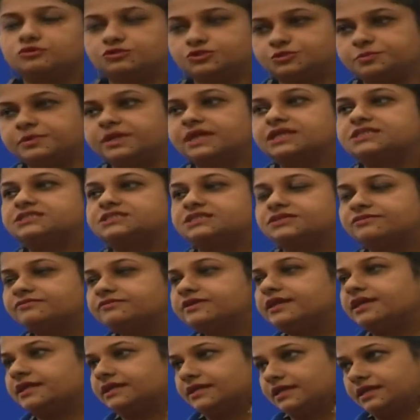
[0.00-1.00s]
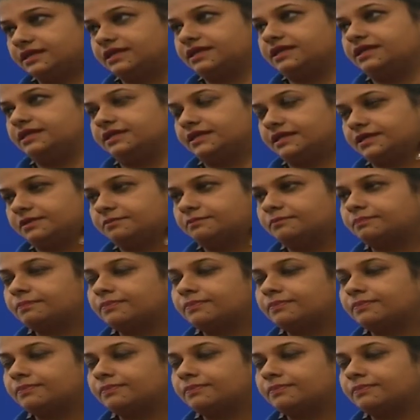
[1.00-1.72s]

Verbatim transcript: कुछ भी अचीव करने के लिए